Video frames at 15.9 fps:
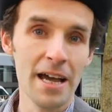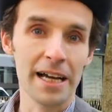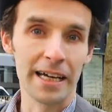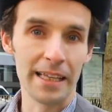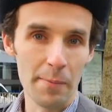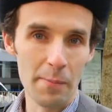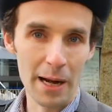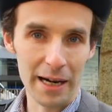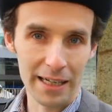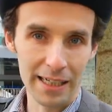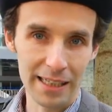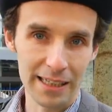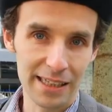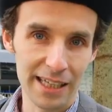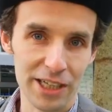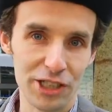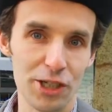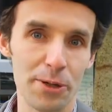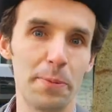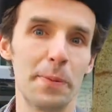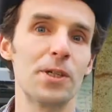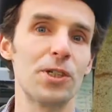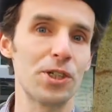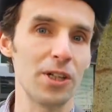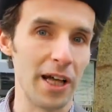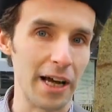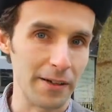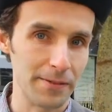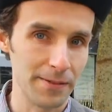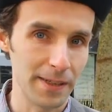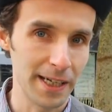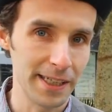Когда Маргарет Тэтчер пришла
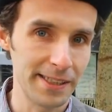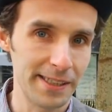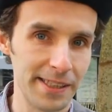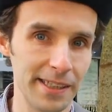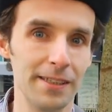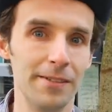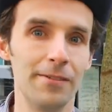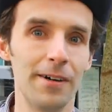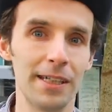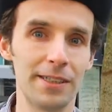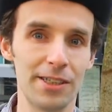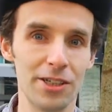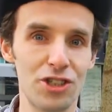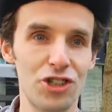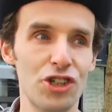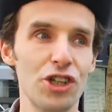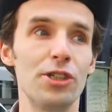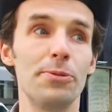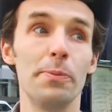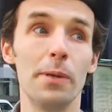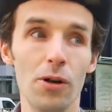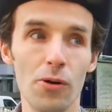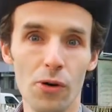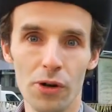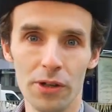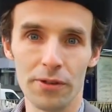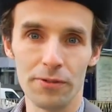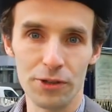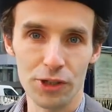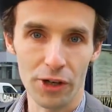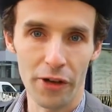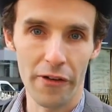к власти, 26
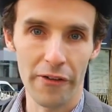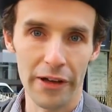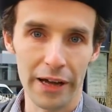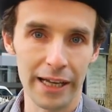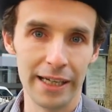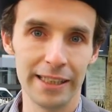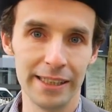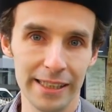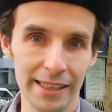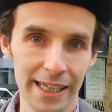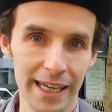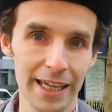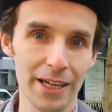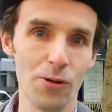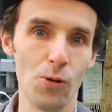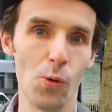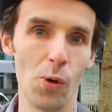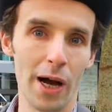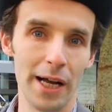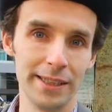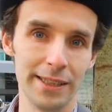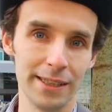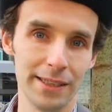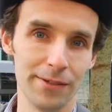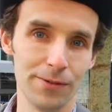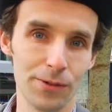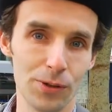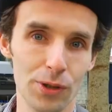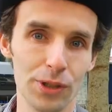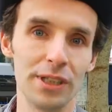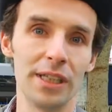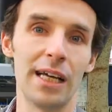миллионов человек дней уходило в
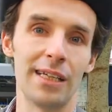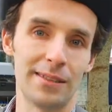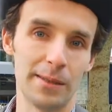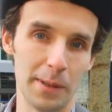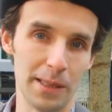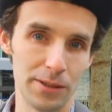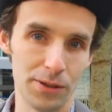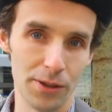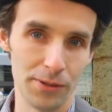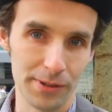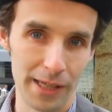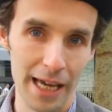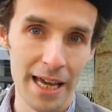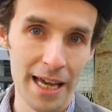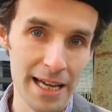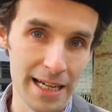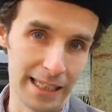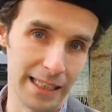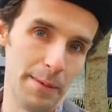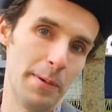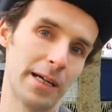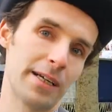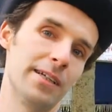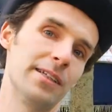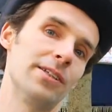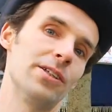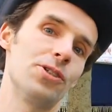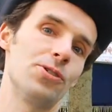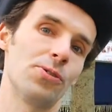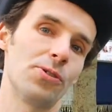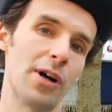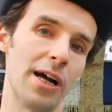год на забастовки. Когда Маргарет
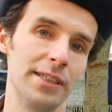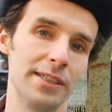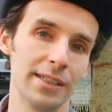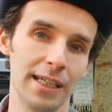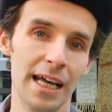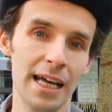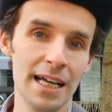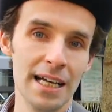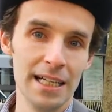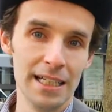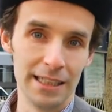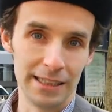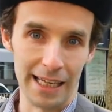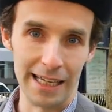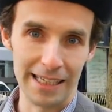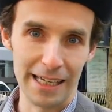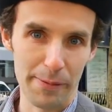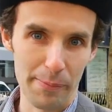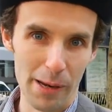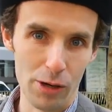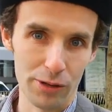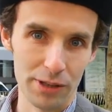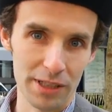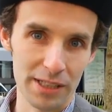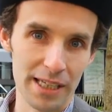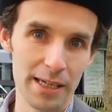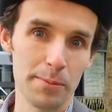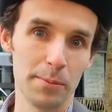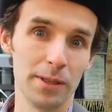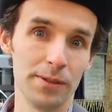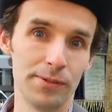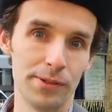Тэтчер уходила, таких миллионов дней
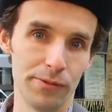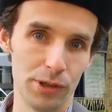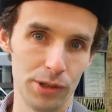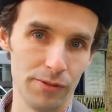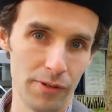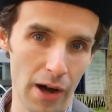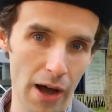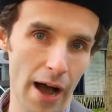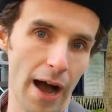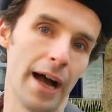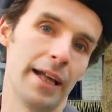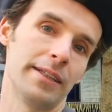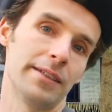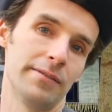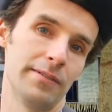было всего 2, а не